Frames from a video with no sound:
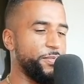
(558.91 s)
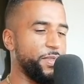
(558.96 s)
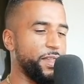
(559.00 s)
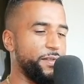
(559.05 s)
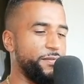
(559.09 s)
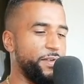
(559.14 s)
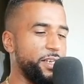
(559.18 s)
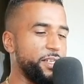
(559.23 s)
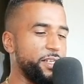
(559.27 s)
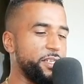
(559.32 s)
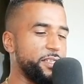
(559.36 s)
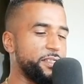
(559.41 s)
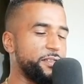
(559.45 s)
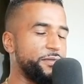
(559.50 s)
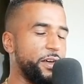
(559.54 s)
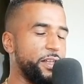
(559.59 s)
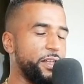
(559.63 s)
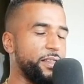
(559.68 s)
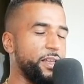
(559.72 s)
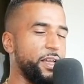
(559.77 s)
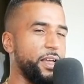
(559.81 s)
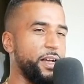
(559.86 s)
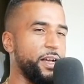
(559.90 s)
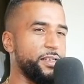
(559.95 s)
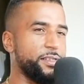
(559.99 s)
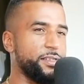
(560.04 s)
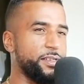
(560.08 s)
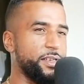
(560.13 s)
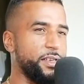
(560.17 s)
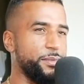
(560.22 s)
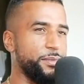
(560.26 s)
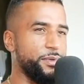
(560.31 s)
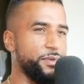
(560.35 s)
Wenn ich jetzt weiter
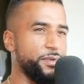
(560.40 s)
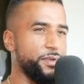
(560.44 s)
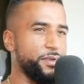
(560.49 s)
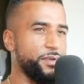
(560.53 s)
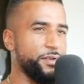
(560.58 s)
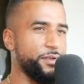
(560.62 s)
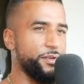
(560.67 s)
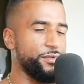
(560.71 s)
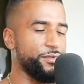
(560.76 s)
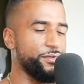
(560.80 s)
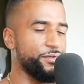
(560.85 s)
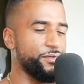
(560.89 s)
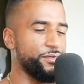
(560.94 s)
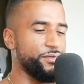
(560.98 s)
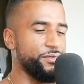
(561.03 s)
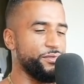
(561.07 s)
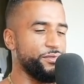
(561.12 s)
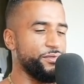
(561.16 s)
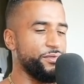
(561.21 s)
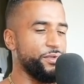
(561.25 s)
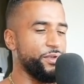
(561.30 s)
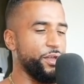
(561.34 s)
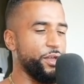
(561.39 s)
Gas gebe, so.